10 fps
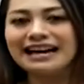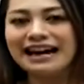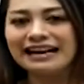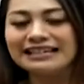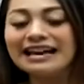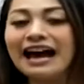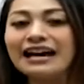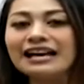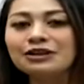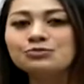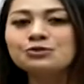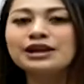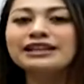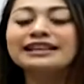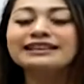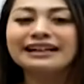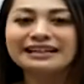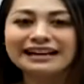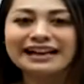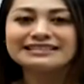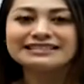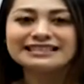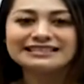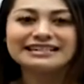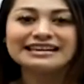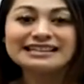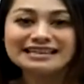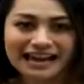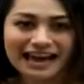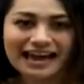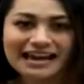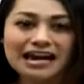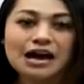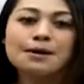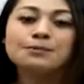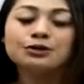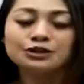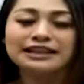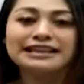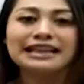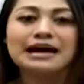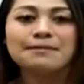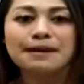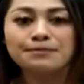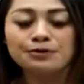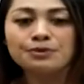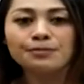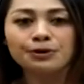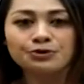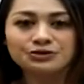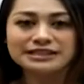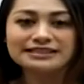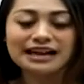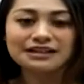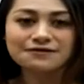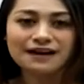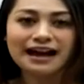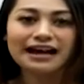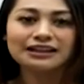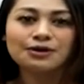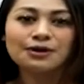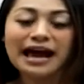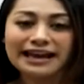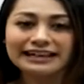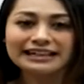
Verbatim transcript: sehari agar tubuh kita terhidrasi sehingga mulut kita mampu memproduksi saliva atau air